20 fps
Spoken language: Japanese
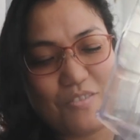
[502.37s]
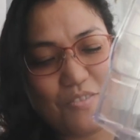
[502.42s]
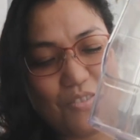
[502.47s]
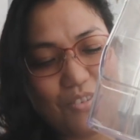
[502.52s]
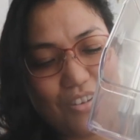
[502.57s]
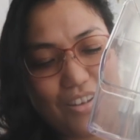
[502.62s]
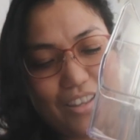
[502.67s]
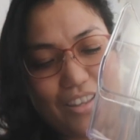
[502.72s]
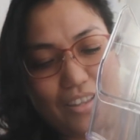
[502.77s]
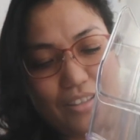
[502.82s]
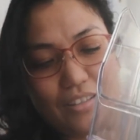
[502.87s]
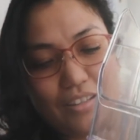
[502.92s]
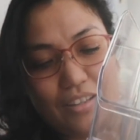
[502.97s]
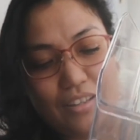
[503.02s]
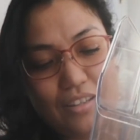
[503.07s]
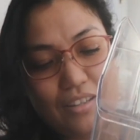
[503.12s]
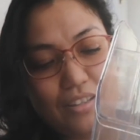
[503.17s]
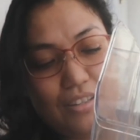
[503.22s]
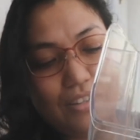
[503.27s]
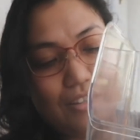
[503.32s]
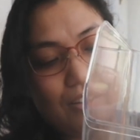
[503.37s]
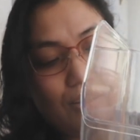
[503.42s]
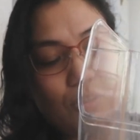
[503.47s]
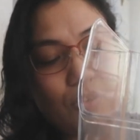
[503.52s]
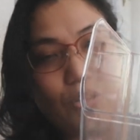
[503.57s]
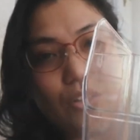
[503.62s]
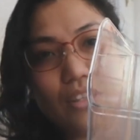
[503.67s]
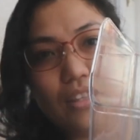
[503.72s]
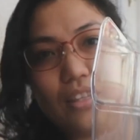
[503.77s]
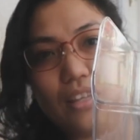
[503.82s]
日本語がこ
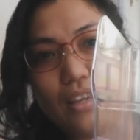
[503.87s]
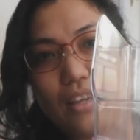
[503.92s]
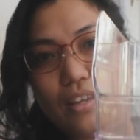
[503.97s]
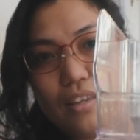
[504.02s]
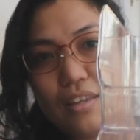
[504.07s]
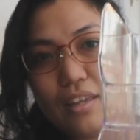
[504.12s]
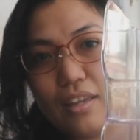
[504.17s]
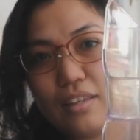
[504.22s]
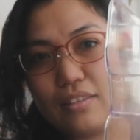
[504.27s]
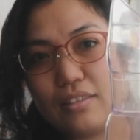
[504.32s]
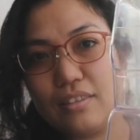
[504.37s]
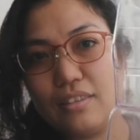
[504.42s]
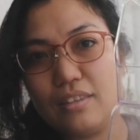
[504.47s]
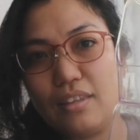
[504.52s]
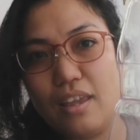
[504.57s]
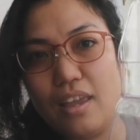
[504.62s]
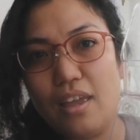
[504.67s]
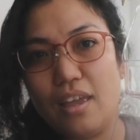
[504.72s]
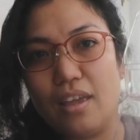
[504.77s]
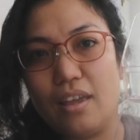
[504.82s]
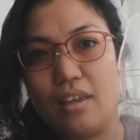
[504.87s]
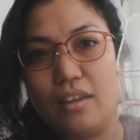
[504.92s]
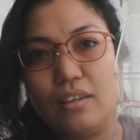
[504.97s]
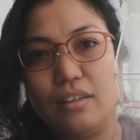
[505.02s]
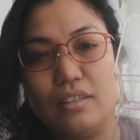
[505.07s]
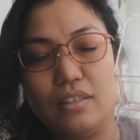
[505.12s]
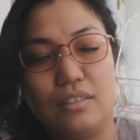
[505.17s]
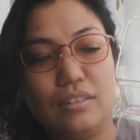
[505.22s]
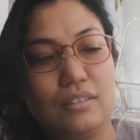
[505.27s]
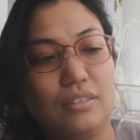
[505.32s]
うやってやっ
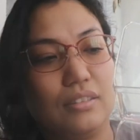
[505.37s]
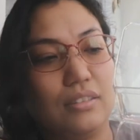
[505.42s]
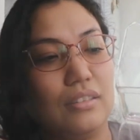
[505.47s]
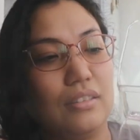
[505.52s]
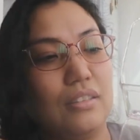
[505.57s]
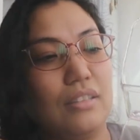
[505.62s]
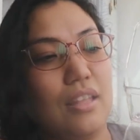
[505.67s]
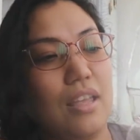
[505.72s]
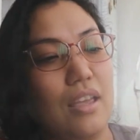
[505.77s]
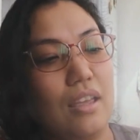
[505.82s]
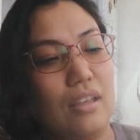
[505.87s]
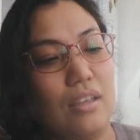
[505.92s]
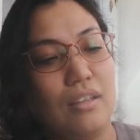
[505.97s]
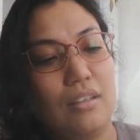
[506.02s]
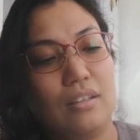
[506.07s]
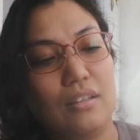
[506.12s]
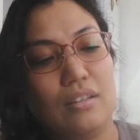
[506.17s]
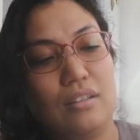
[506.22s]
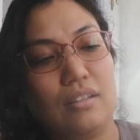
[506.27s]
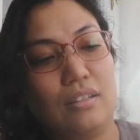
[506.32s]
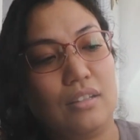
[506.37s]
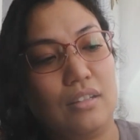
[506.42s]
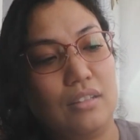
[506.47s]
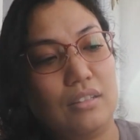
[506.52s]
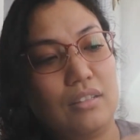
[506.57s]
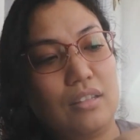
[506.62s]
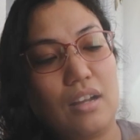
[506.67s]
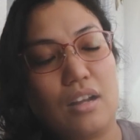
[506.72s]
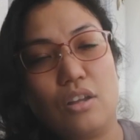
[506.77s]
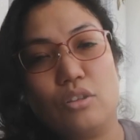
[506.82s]
てで
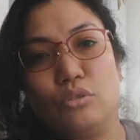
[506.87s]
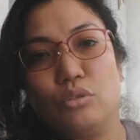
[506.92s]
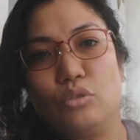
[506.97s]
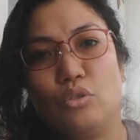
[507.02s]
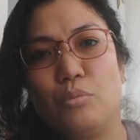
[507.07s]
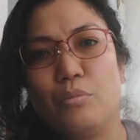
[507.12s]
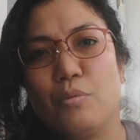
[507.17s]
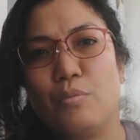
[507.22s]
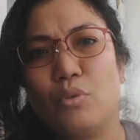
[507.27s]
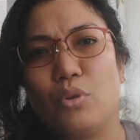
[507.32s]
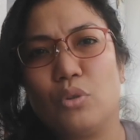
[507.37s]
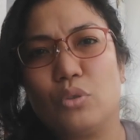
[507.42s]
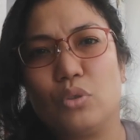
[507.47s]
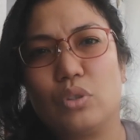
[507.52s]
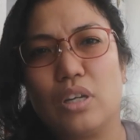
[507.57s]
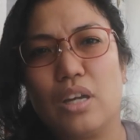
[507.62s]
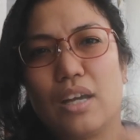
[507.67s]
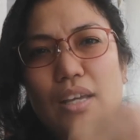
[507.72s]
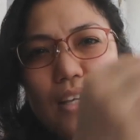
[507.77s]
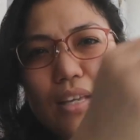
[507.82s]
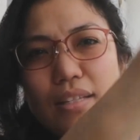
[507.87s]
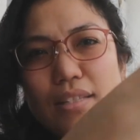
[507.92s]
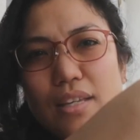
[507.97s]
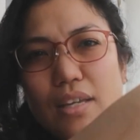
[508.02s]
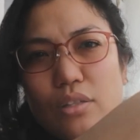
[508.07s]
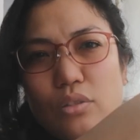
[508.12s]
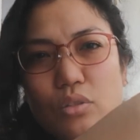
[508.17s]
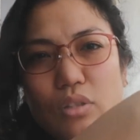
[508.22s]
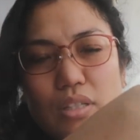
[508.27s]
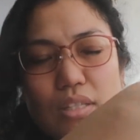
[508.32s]
中の飲み物とか野
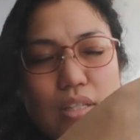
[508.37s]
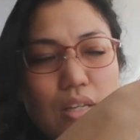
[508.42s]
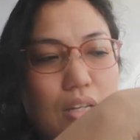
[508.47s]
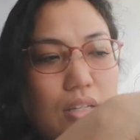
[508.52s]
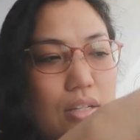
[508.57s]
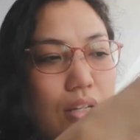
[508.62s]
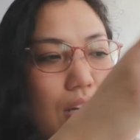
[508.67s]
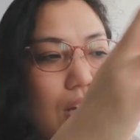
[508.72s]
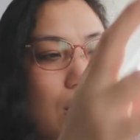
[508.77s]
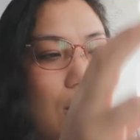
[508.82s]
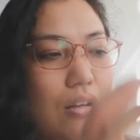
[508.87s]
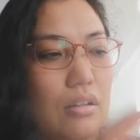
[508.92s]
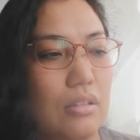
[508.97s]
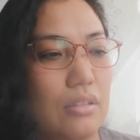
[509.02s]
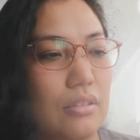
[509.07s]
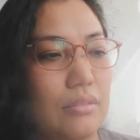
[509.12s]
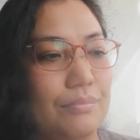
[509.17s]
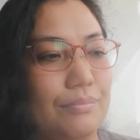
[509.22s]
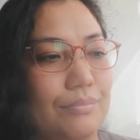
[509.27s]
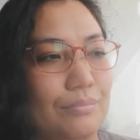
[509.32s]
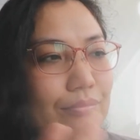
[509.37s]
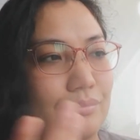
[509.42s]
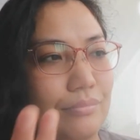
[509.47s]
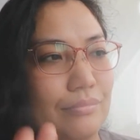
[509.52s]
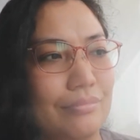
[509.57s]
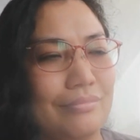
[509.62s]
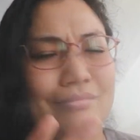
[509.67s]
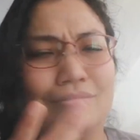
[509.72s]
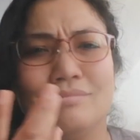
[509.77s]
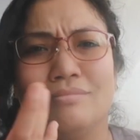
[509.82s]
菜とかさなんか
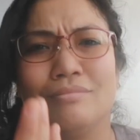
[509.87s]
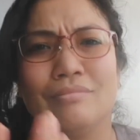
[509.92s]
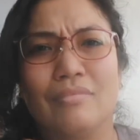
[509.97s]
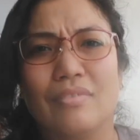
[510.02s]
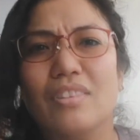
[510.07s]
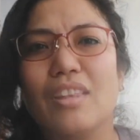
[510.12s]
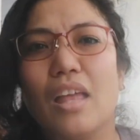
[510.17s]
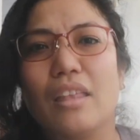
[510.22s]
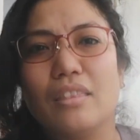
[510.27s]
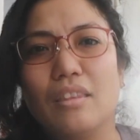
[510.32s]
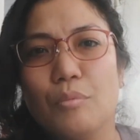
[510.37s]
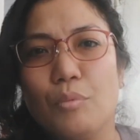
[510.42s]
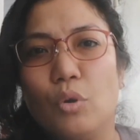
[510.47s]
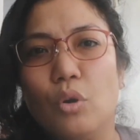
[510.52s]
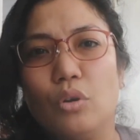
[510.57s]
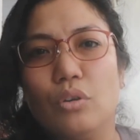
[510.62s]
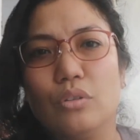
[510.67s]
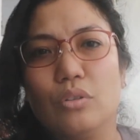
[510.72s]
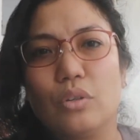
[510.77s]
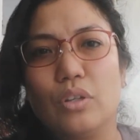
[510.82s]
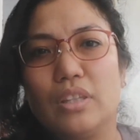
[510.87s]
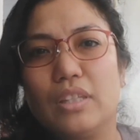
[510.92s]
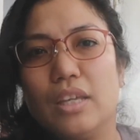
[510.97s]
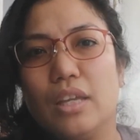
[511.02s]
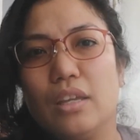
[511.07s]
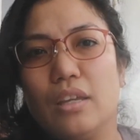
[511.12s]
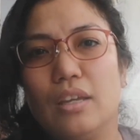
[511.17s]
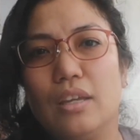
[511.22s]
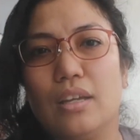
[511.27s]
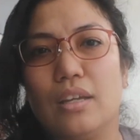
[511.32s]
何でもこうやっ
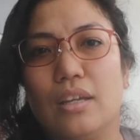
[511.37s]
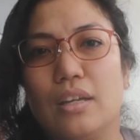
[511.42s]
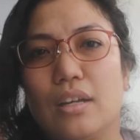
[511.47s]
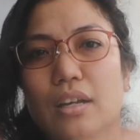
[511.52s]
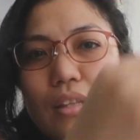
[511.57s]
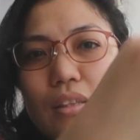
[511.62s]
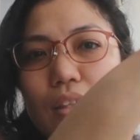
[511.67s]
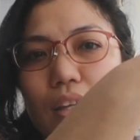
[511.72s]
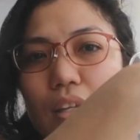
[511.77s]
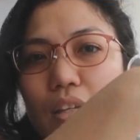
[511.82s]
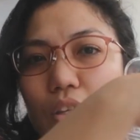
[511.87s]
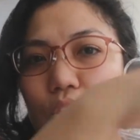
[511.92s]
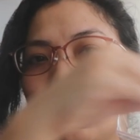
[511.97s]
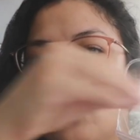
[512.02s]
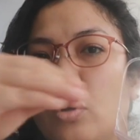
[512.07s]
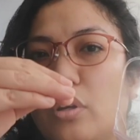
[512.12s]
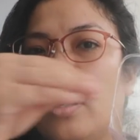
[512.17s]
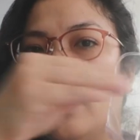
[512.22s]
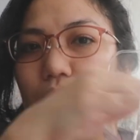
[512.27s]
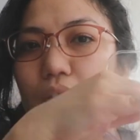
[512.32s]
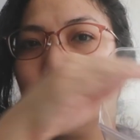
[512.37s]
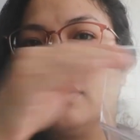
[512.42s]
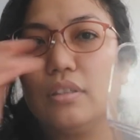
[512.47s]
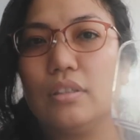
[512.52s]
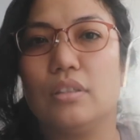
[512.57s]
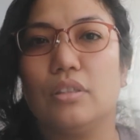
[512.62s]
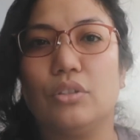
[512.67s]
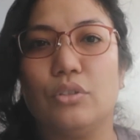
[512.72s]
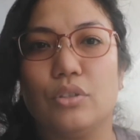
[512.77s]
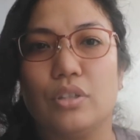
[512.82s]
て簡単に取れるっ
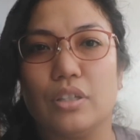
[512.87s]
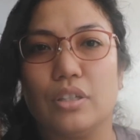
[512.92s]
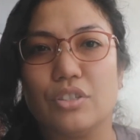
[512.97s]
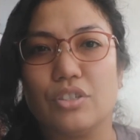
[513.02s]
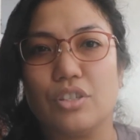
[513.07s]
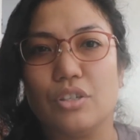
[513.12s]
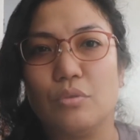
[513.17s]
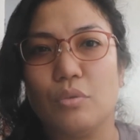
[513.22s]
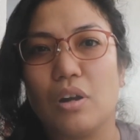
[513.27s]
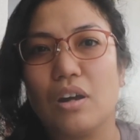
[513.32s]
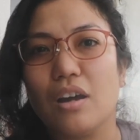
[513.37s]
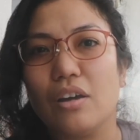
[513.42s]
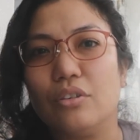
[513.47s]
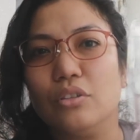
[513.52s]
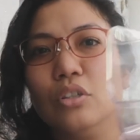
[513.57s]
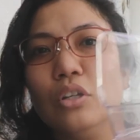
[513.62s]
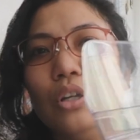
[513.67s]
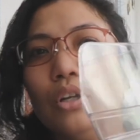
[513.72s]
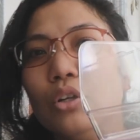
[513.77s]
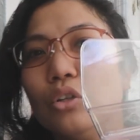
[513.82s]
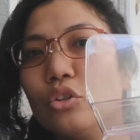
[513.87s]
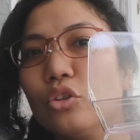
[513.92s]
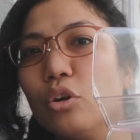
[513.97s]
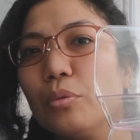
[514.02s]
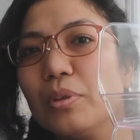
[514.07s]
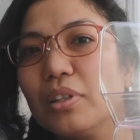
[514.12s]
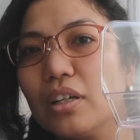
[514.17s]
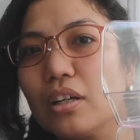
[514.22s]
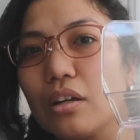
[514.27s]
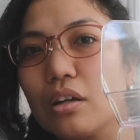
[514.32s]
ていう感じわかる
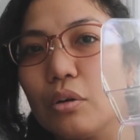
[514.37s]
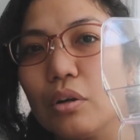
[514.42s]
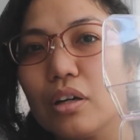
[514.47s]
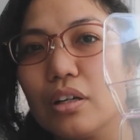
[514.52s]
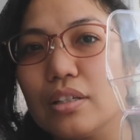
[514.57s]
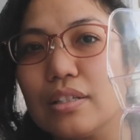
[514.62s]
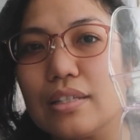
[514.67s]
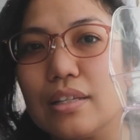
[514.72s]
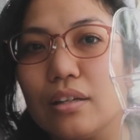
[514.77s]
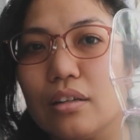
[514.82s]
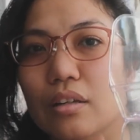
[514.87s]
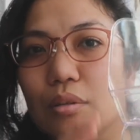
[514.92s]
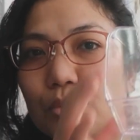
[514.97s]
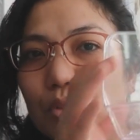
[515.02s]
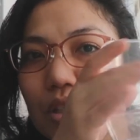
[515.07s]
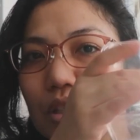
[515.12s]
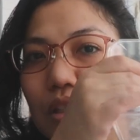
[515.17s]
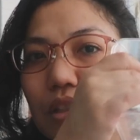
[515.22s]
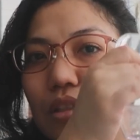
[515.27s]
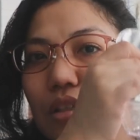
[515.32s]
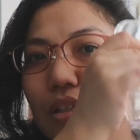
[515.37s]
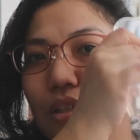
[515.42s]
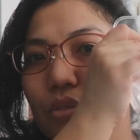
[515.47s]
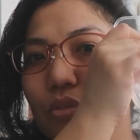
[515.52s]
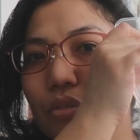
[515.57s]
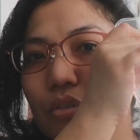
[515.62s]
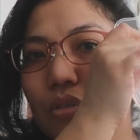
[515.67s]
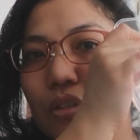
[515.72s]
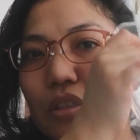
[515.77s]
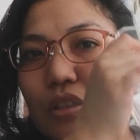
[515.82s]
透明だから分かりづらいかもしれないけ
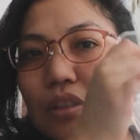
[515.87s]
ど